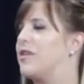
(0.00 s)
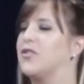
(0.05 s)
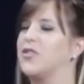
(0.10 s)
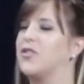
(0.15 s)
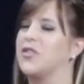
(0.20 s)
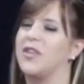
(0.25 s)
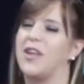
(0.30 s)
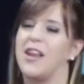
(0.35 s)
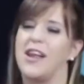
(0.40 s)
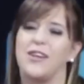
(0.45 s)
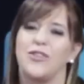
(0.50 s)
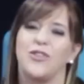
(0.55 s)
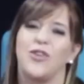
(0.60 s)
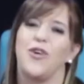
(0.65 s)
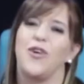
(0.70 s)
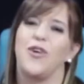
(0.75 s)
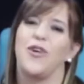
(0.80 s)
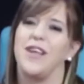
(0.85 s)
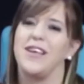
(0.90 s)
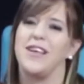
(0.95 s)
tantos
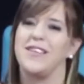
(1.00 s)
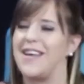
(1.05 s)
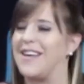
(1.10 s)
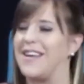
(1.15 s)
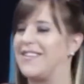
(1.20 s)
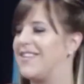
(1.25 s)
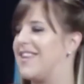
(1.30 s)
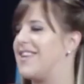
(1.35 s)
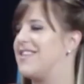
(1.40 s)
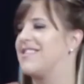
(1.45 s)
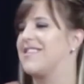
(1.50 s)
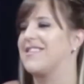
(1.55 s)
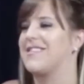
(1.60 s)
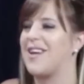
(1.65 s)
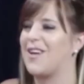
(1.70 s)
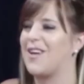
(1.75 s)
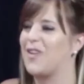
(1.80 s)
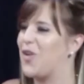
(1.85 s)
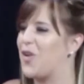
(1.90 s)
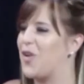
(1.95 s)
directores, actrices,
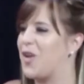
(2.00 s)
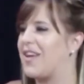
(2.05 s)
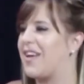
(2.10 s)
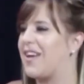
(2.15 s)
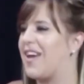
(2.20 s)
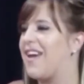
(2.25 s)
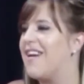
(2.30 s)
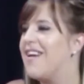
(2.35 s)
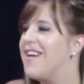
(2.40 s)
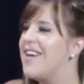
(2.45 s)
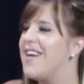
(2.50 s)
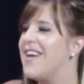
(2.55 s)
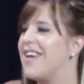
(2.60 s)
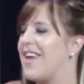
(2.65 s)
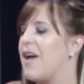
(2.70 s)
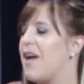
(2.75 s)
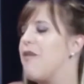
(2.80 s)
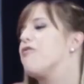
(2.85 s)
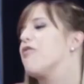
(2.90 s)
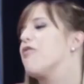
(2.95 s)
actores que,
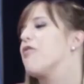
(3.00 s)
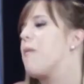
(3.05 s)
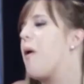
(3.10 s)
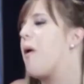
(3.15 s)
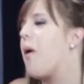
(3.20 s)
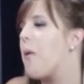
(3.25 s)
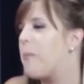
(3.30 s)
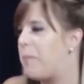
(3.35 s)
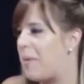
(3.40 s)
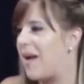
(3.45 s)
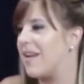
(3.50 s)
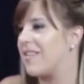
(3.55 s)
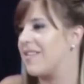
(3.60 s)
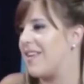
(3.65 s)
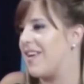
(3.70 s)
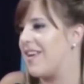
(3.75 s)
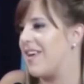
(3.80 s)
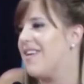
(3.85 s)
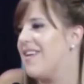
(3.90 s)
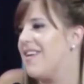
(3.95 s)
han formado
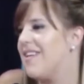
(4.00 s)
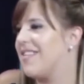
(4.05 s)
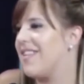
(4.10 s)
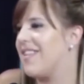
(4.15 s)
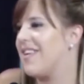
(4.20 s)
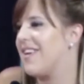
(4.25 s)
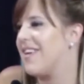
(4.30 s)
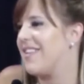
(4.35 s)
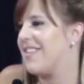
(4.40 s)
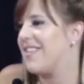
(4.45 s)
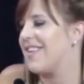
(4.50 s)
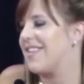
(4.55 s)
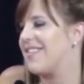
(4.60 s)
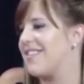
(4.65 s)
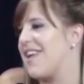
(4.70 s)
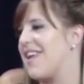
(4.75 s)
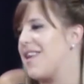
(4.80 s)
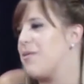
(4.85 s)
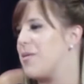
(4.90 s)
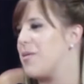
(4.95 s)
parte de,
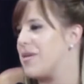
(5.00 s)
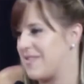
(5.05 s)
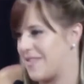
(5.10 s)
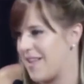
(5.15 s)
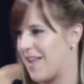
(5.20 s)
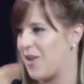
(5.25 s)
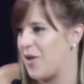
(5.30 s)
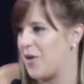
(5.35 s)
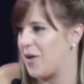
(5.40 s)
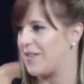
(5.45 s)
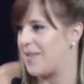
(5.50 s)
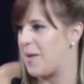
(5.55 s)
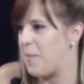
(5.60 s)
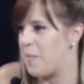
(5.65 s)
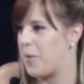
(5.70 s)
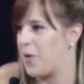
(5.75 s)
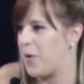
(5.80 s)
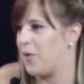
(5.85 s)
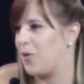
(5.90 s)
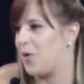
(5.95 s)
este aniversario que
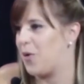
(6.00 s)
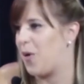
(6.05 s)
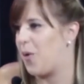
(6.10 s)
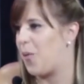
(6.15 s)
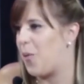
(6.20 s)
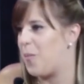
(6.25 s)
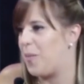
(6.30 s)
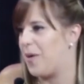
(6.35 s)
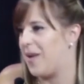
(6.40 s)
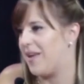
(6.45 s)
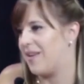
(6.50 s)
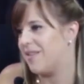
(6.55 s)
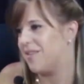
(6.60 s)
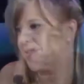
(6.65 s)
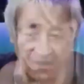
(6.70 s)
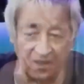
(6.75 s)
están pronto a cumplir?